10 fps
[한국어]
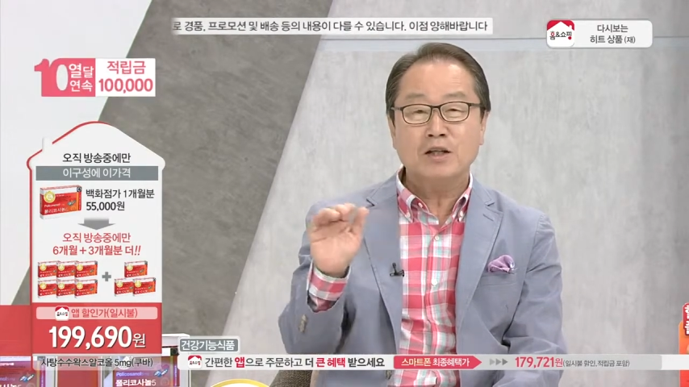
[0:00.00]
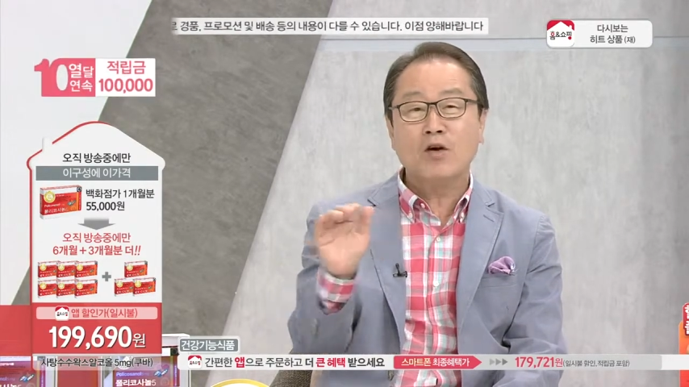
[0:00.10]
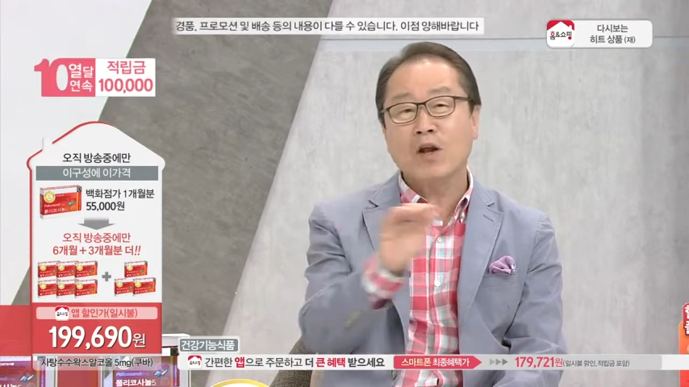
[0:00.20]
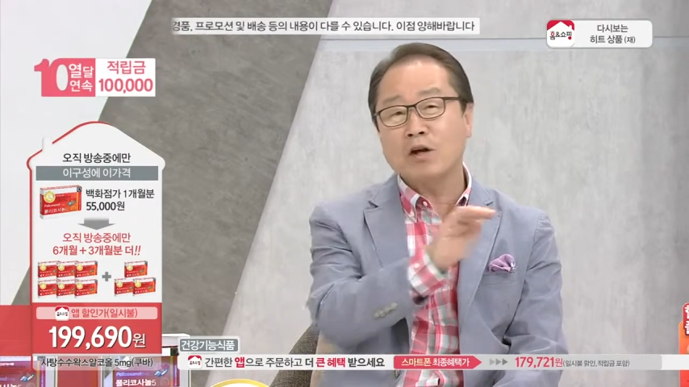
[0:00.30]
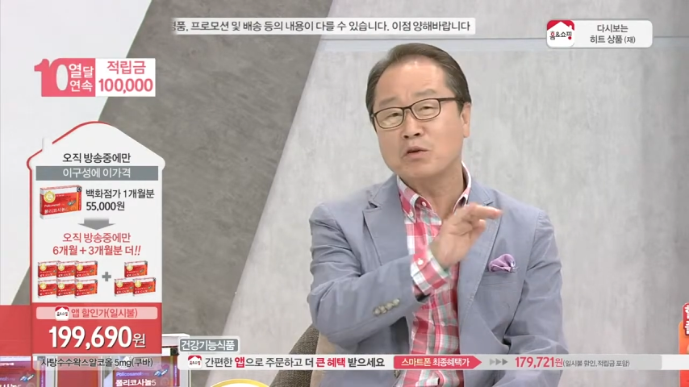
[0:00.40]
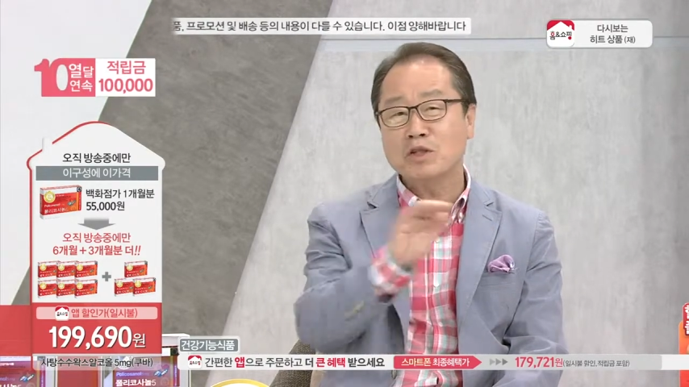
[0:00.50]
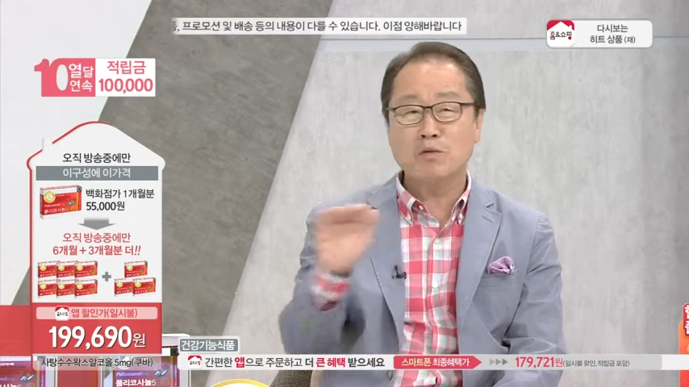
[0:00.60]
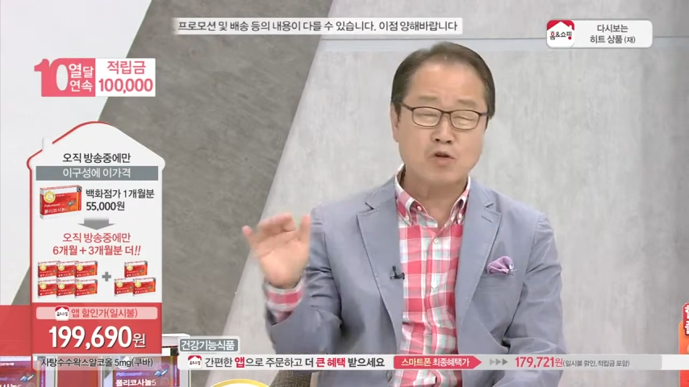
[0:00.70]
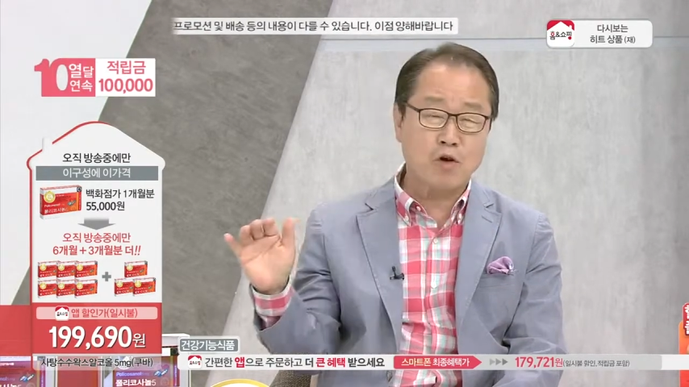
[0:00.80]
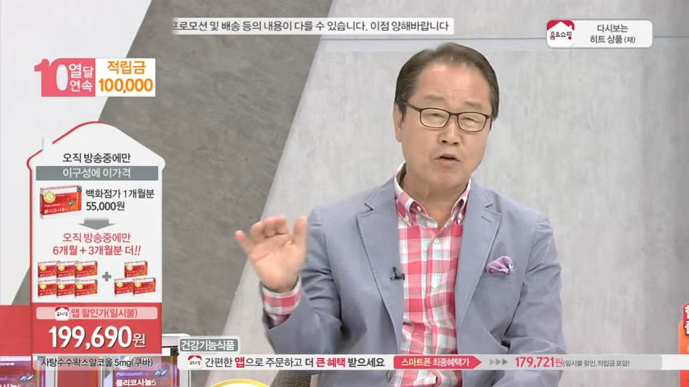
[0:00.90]
혈액은 요새
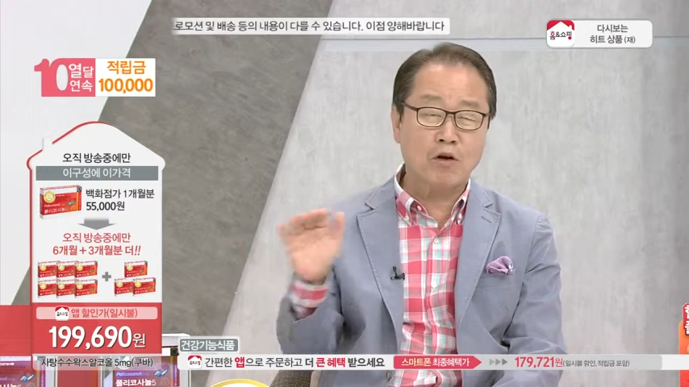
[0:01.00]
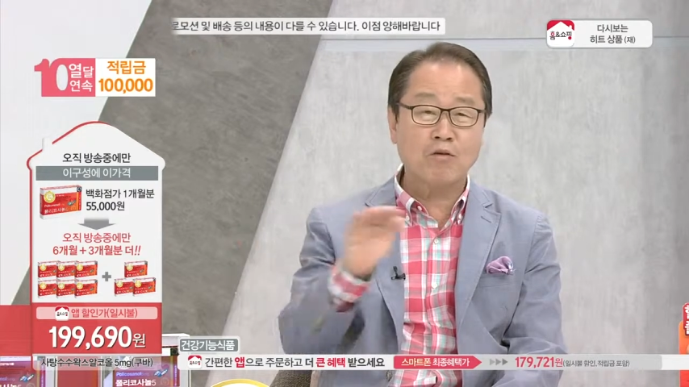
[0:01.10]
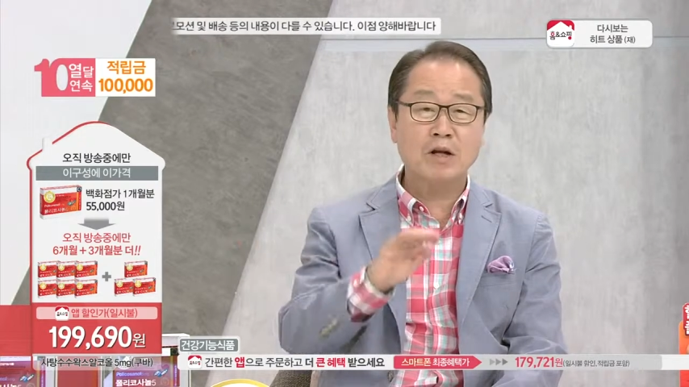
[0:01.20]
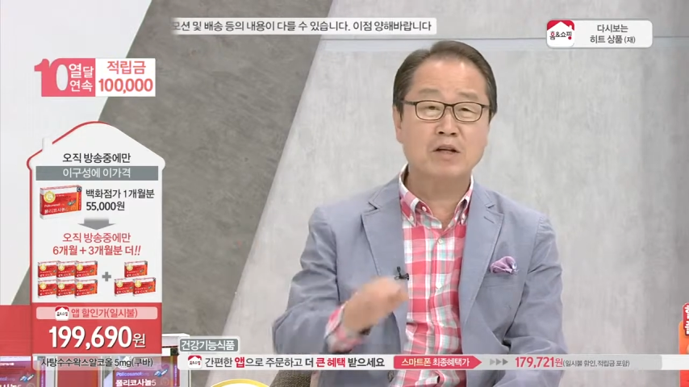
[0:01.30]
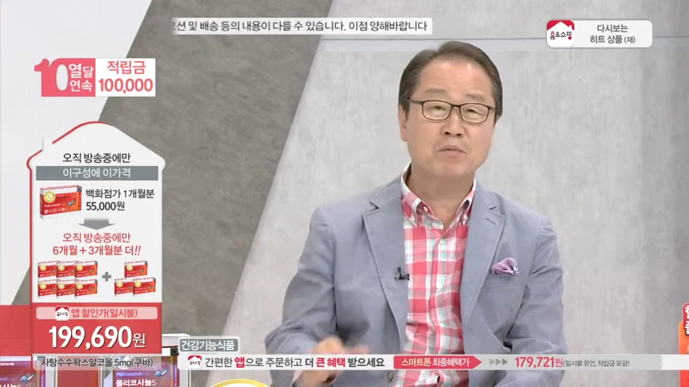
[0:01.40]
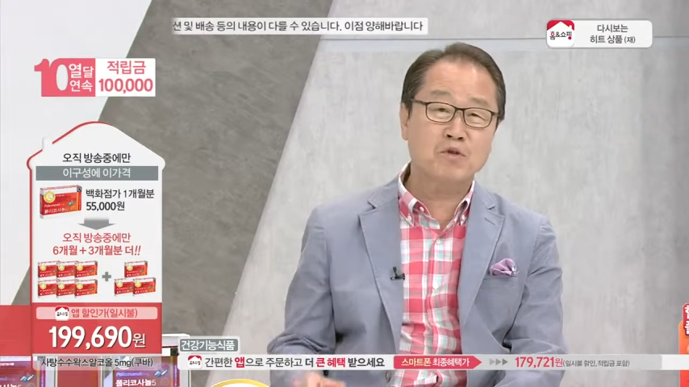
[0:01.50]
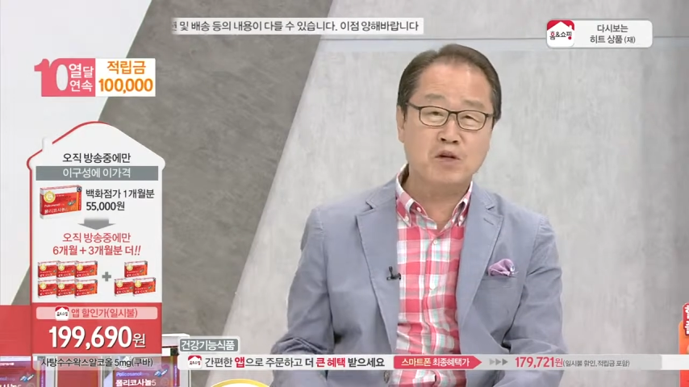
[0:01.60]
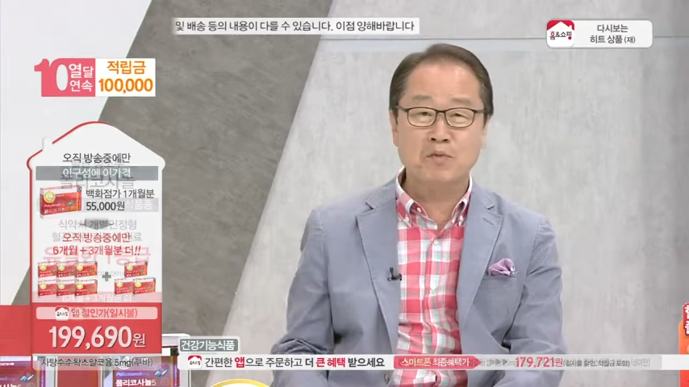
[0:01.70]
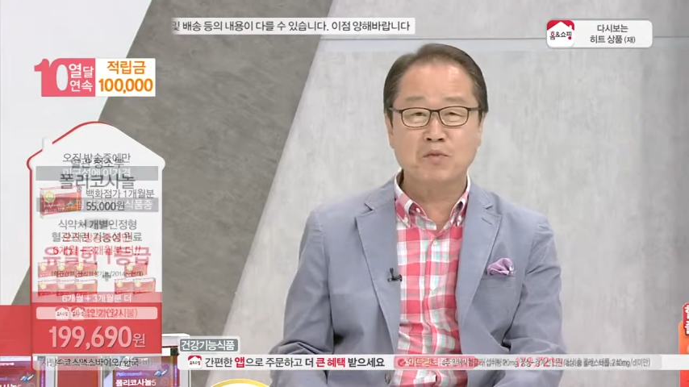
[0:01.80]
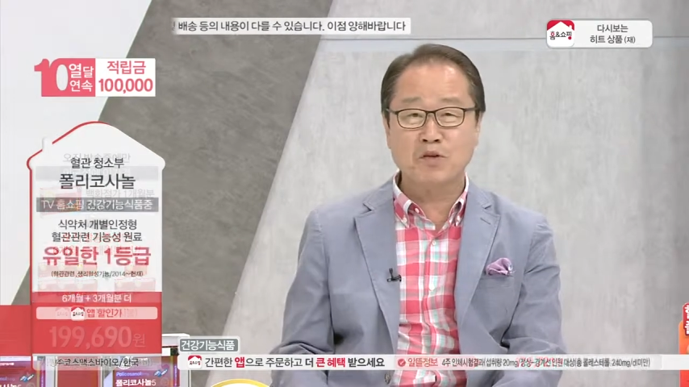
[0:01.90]
뭐청혈 관련 뭐
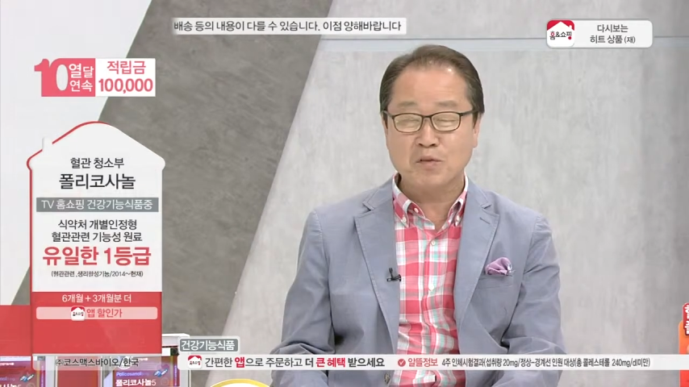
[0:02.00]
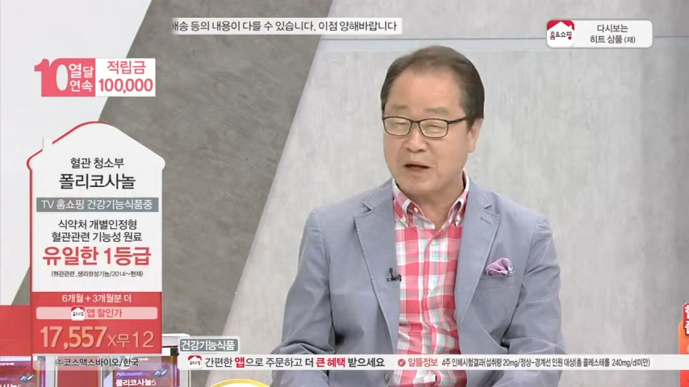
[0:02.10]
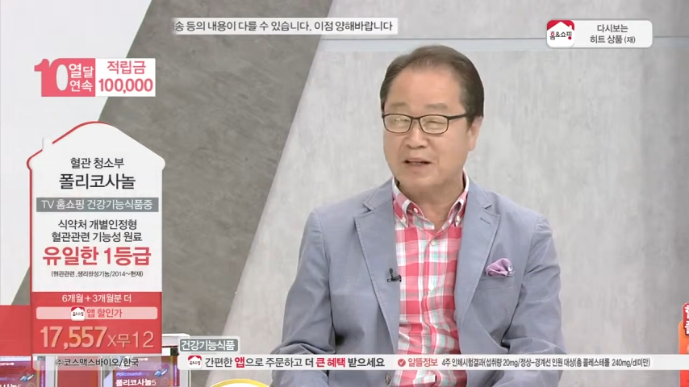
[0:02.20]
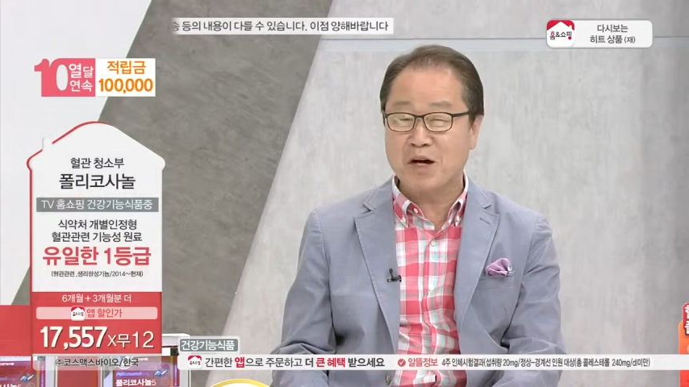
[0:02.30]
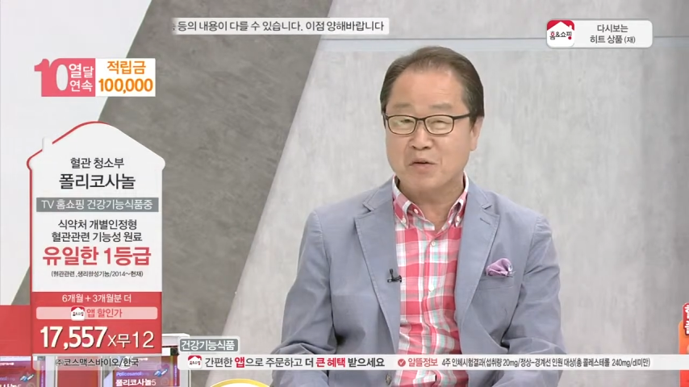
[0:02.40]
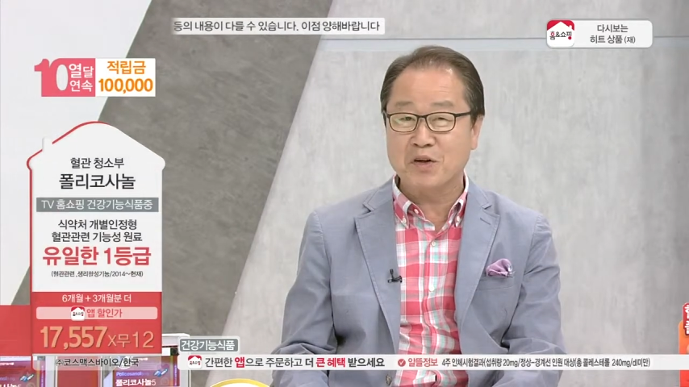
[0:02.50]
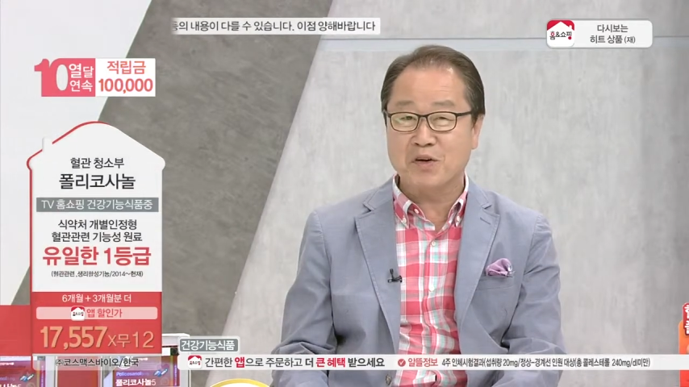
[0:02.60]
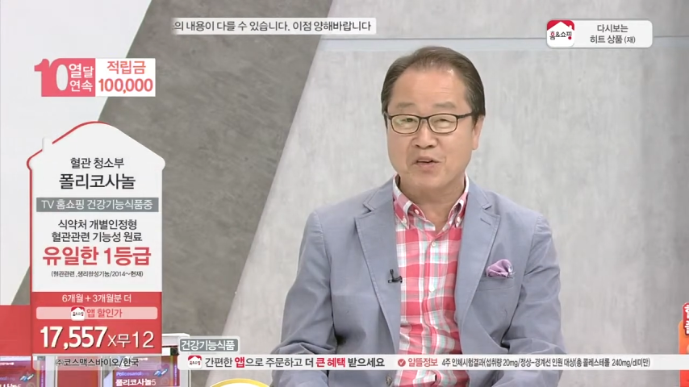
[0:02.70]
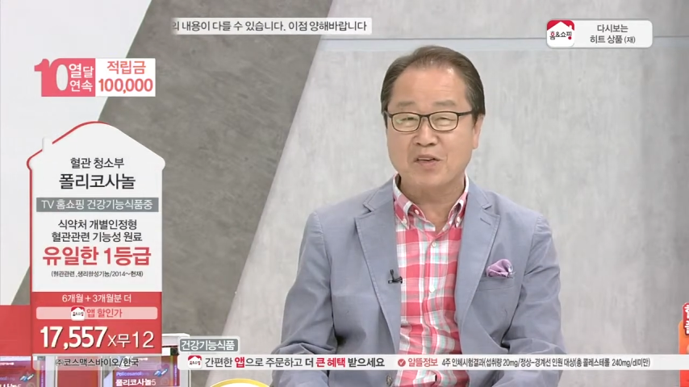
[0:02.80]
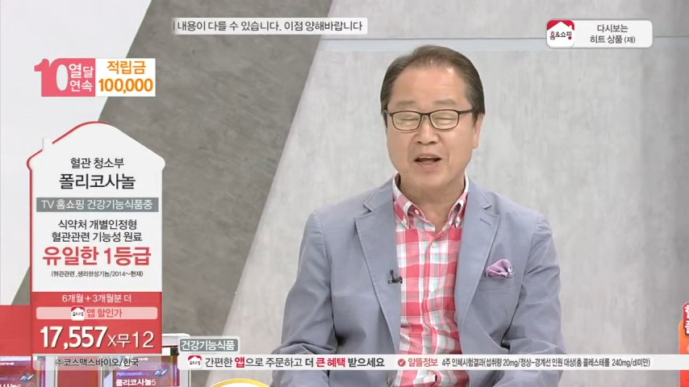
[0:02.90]
제품들도 많이 나오고
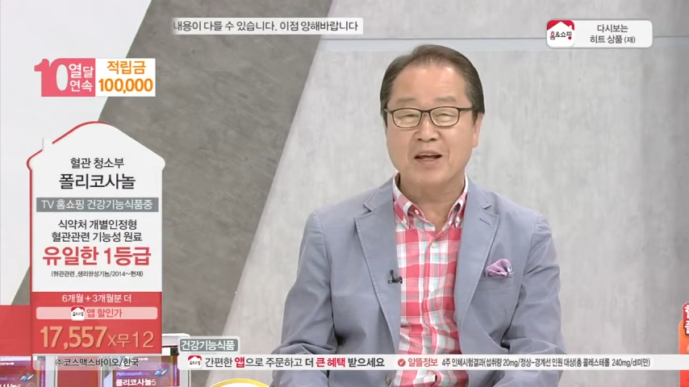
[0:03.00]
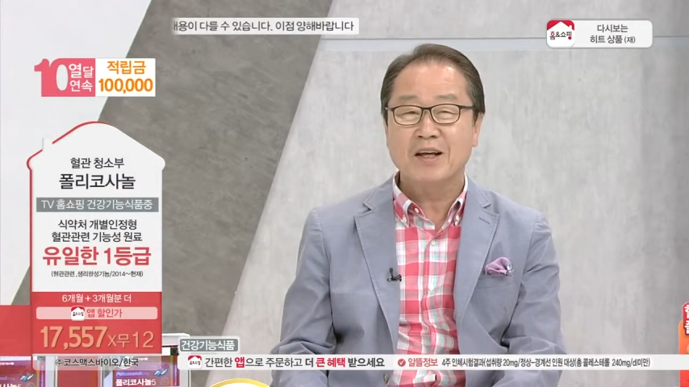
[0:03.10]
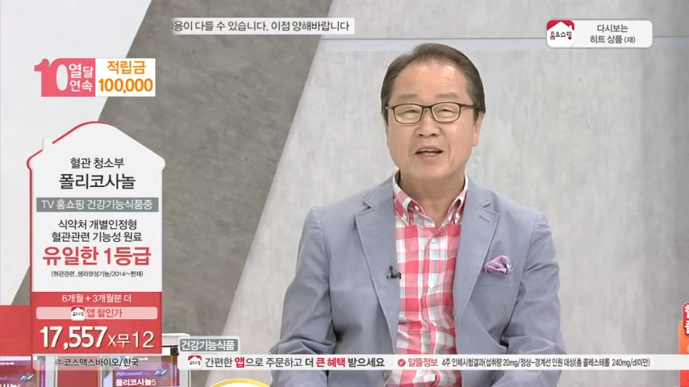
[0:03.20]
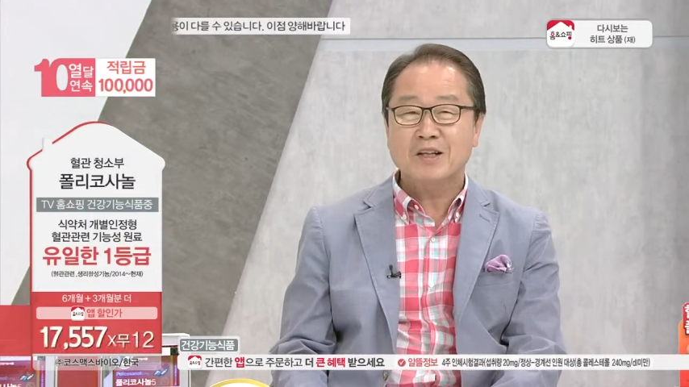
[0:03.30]
이러는데